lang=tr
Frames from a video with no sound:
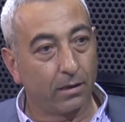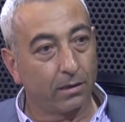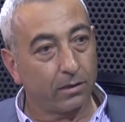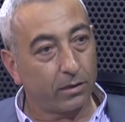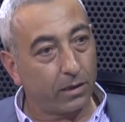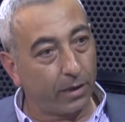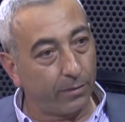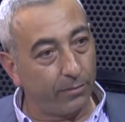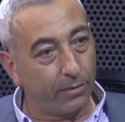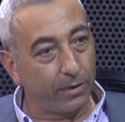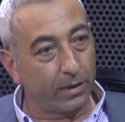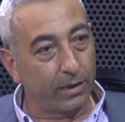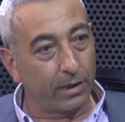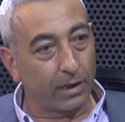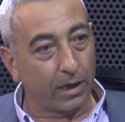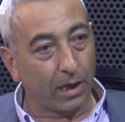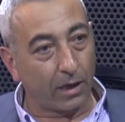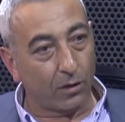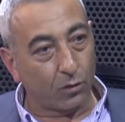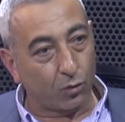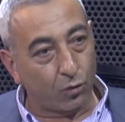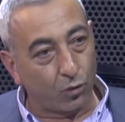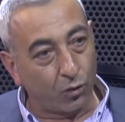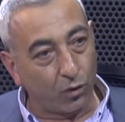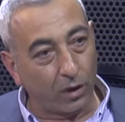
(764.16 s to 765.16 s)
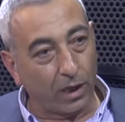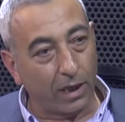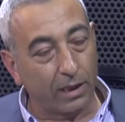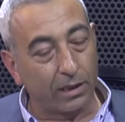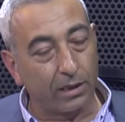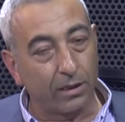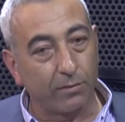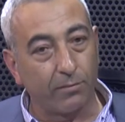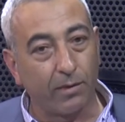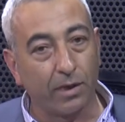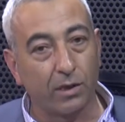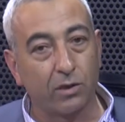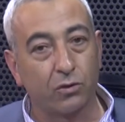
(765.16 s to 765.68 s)
Tabii ki yani
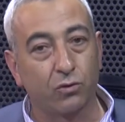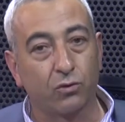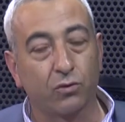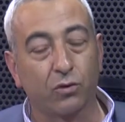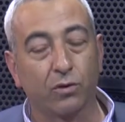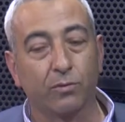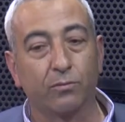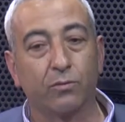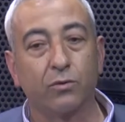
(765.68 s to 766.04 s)
kullandırmak istiyorum.